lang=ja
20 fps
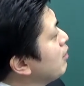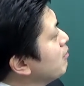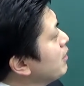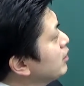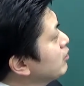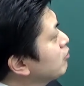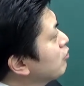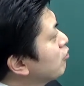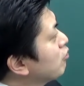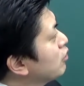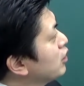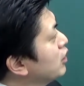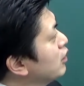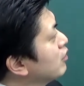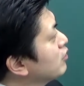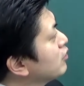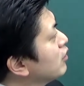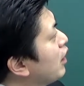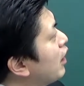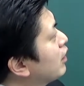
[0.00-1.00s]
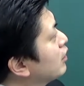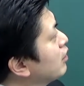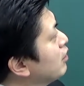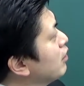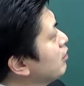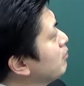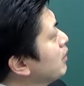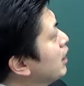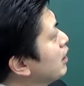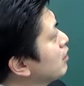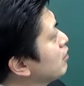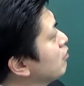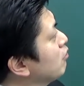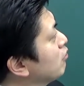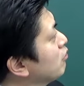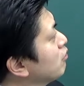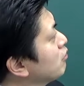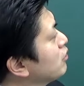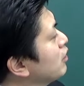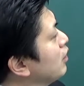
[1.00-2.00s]
まずここでですね、
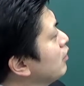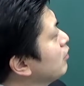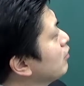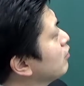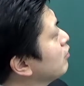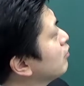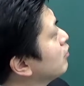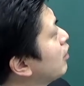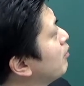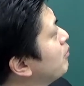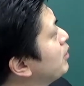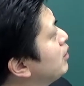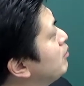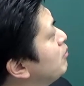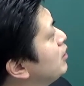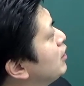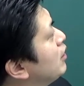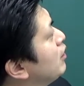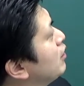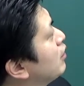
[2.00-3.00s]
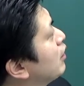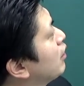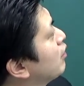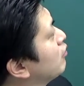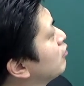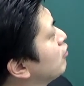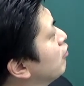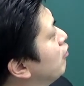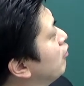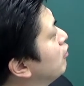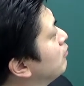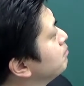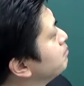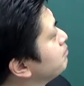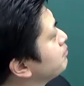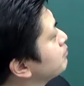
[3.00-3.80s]
ちょっと整理するために見ていただくと、